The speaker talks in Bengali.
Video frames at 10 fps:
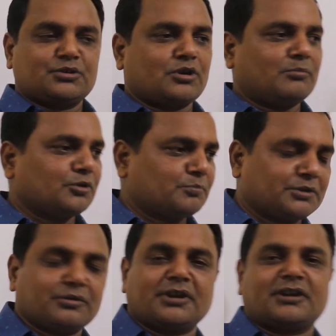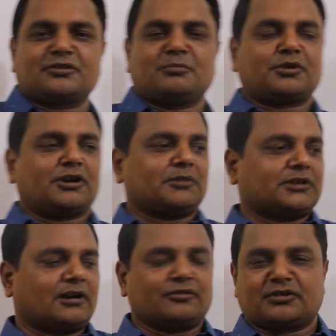সমোৎপাদন রেখা সম্পর্কে
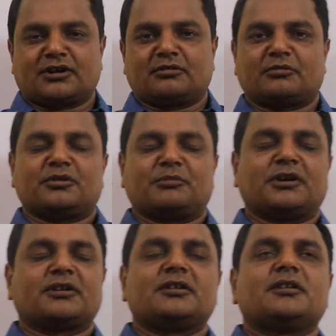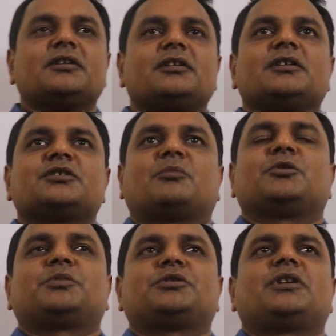আমাদের আলোচনা করব আমরা
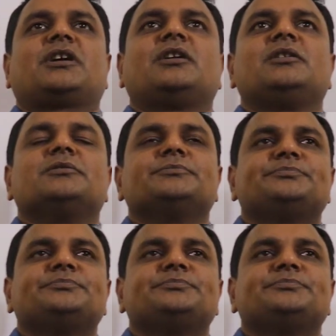সমোৎপাদন রেখা হলো